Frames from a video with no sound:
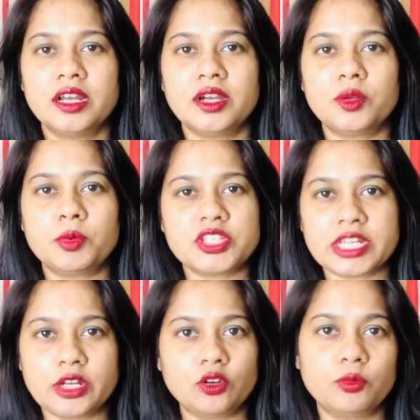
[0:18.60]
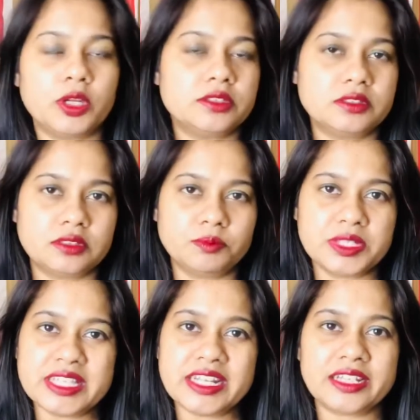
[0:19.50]
नो बहुत सारे लोग बहुत
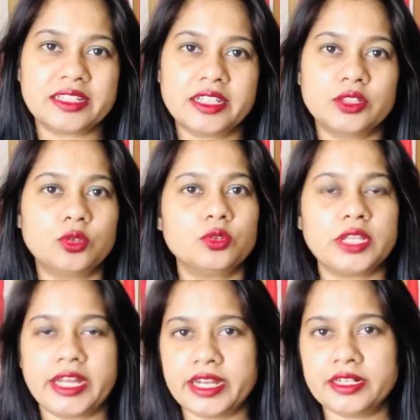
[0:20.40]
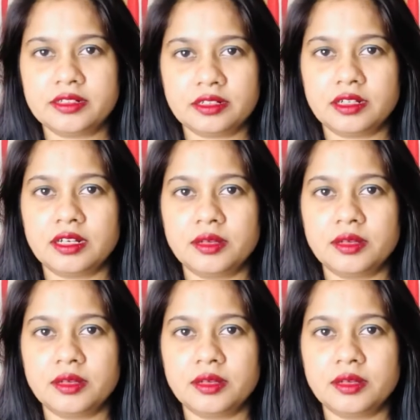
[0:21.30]
बिजी रहते हैं तो थायराइड uh,